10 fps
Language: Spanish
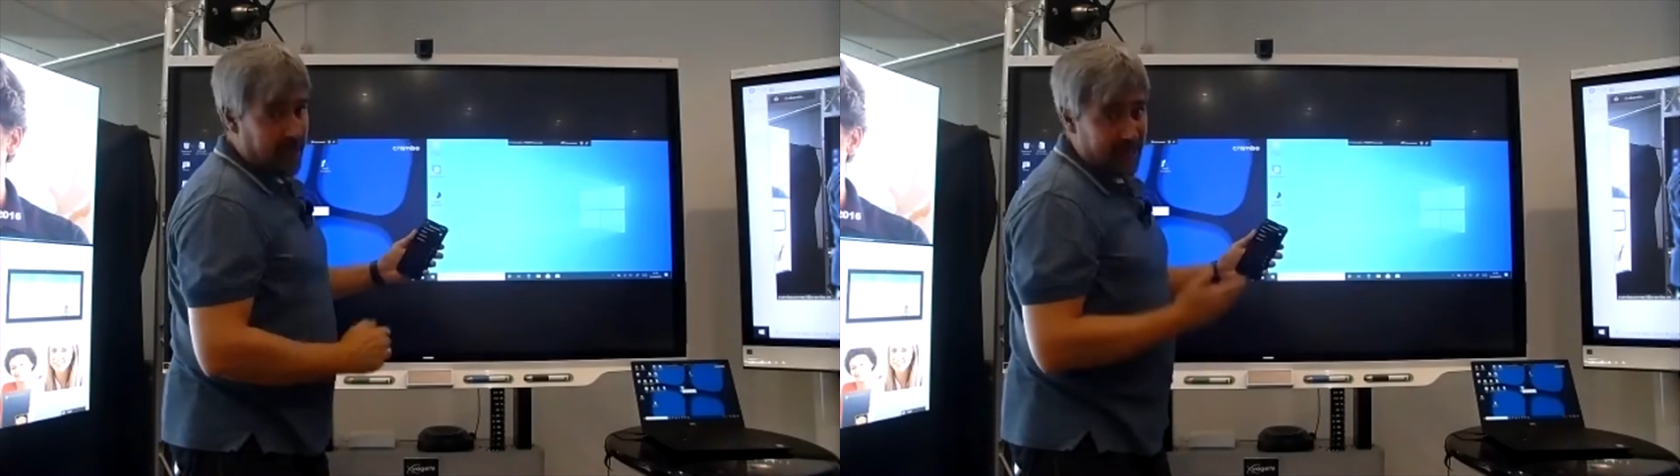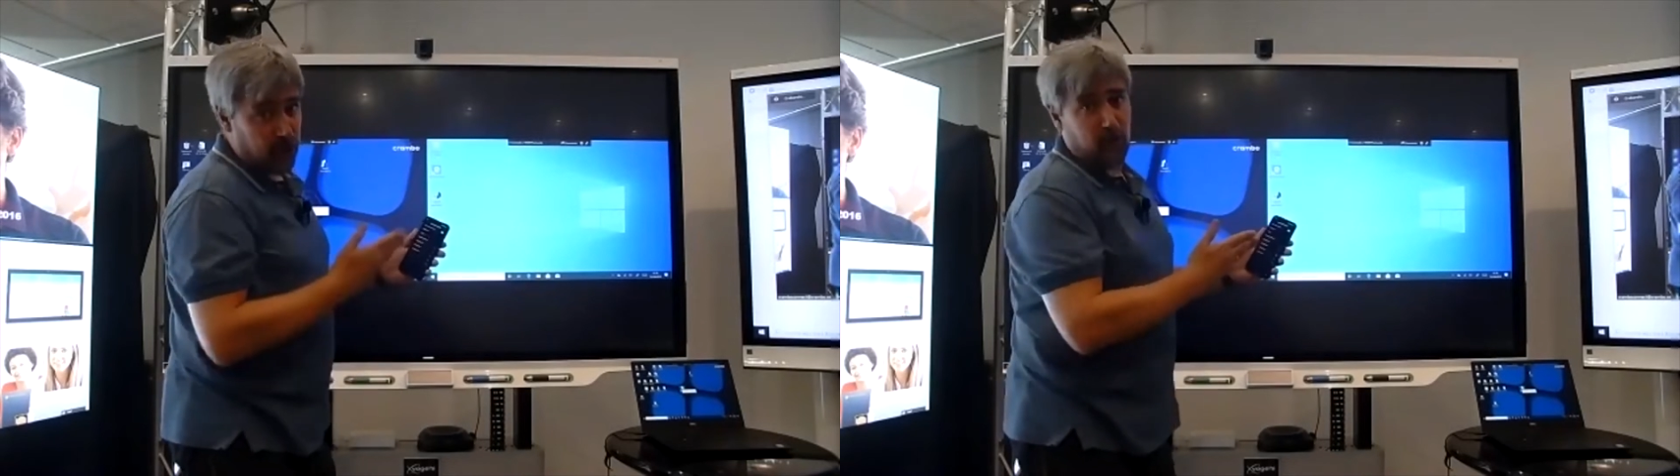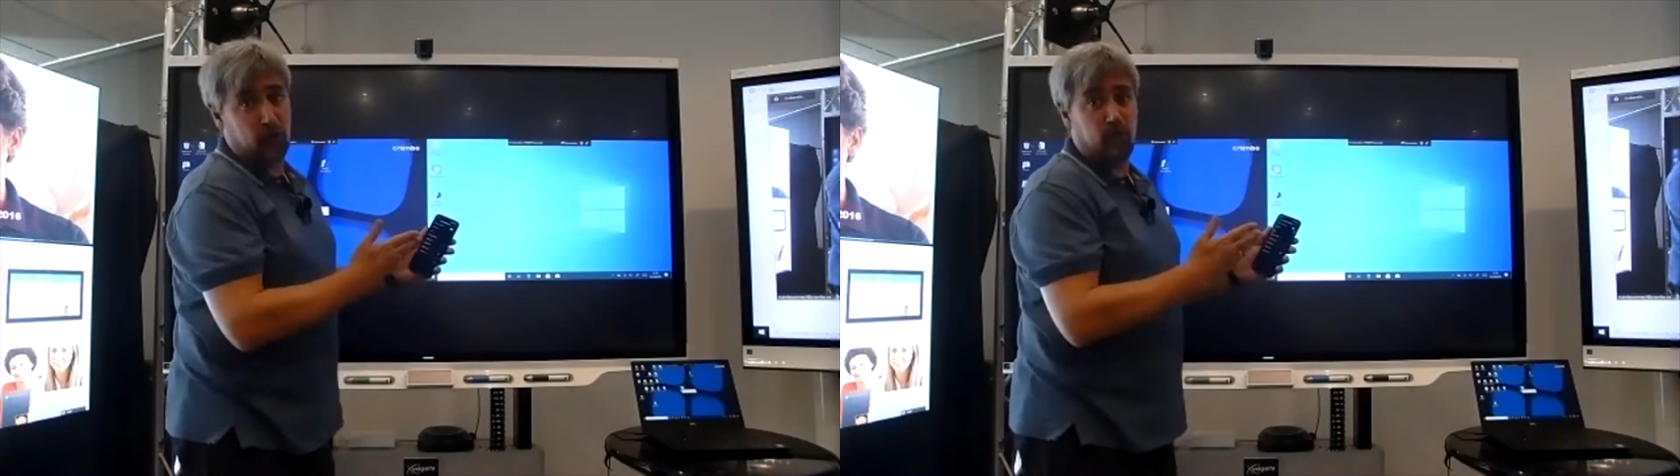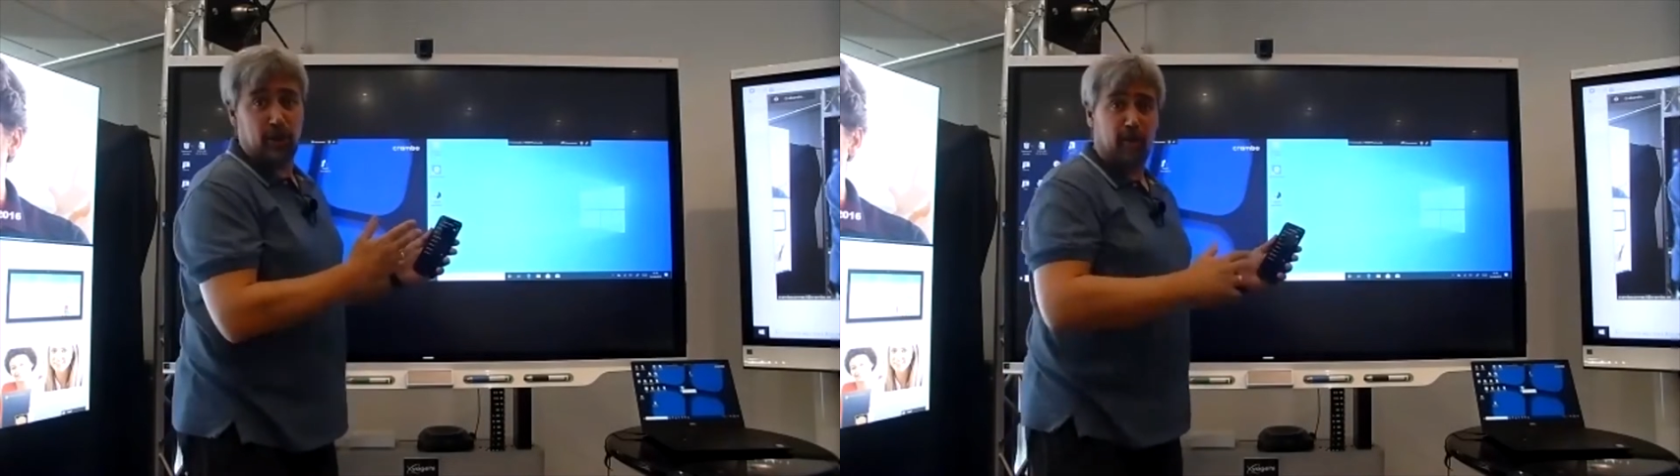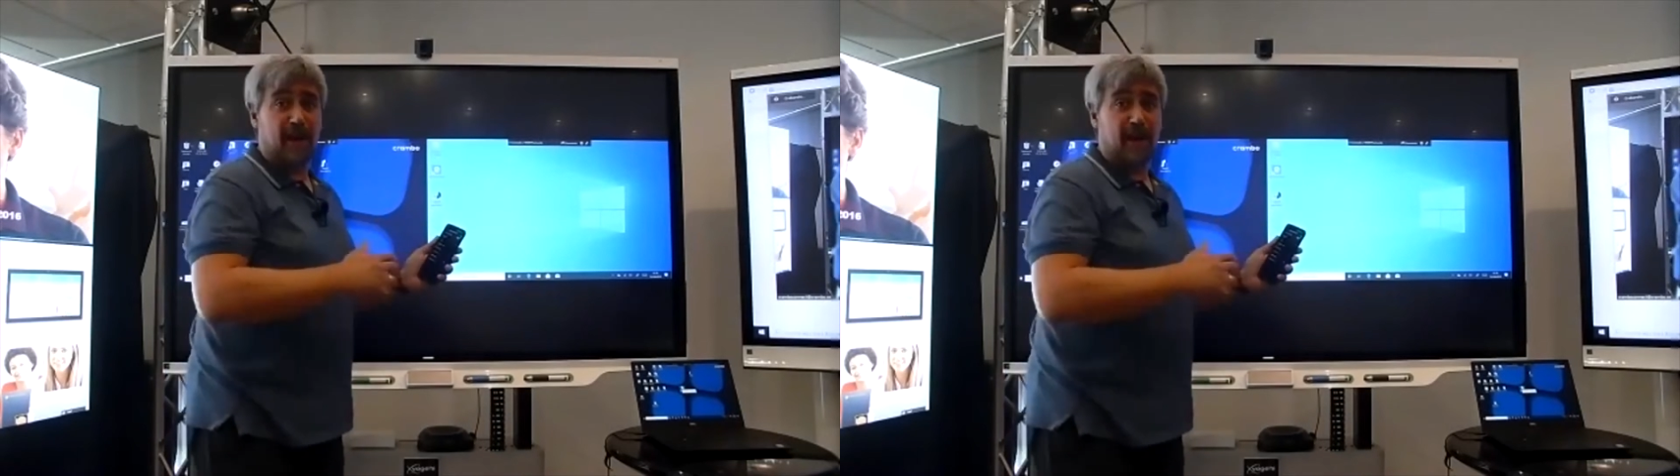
Esto, por supuesto, va a